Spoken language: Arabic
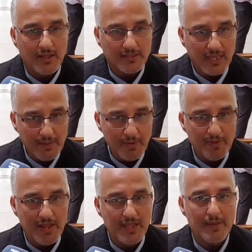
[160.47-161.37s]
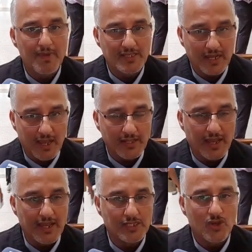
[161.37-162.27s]
التهامي بنني ما زال على قيد
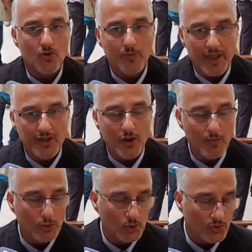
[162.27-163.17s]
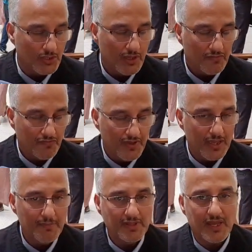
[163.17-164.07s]
الحياه وبانه موجود
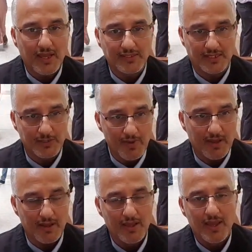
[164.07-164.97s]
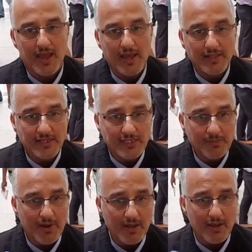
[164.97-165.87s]
في منطقه تميره هذا
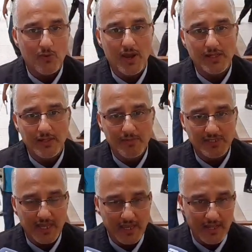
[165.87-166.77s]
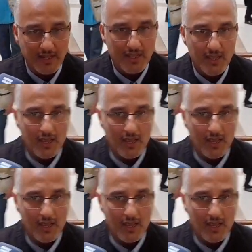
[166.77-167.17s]
الاعتبار وهذه المسائل